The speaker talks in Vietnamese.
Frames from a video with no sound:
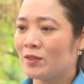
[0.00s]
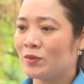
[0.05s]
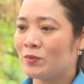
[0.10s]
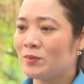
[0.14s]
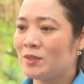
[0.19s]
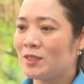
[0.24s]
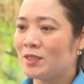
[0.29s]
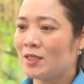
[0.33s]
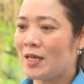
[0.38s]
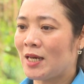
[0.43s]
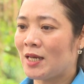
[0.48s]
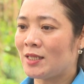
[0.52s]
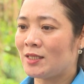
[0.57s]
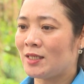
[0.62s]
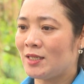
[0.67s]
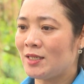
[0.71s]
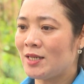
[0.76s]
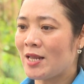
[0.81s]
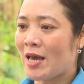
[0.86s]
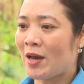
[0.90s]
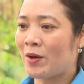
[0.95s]
cũng như là
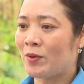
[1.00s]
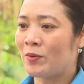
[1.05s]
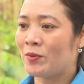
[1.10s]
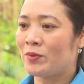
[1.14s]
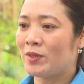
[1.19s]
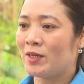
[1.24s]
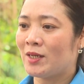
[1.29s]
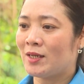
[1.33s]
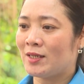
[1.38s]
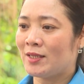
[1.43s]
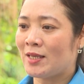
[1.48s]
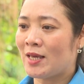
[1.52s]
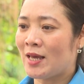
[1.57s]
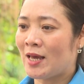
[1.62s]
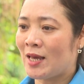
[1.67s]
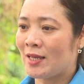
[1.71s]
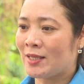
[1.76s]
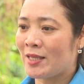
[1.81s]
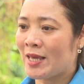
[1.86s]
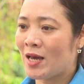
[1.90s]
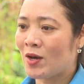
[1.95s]
chỉ đạo
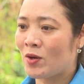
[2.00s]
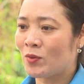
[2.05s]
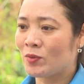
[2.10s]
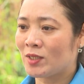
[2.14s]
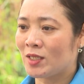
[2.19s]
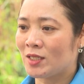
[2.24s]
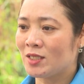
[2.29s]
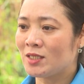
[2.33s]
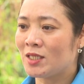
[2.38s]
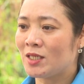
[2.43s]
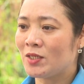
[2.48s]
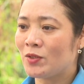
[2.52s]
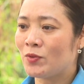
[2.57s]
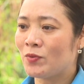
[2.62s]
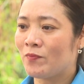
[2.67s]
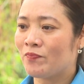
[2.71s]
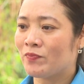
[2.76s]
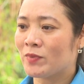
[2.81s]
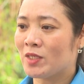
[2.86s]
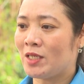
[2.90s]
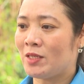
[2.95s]
và giao chỉ tiêu,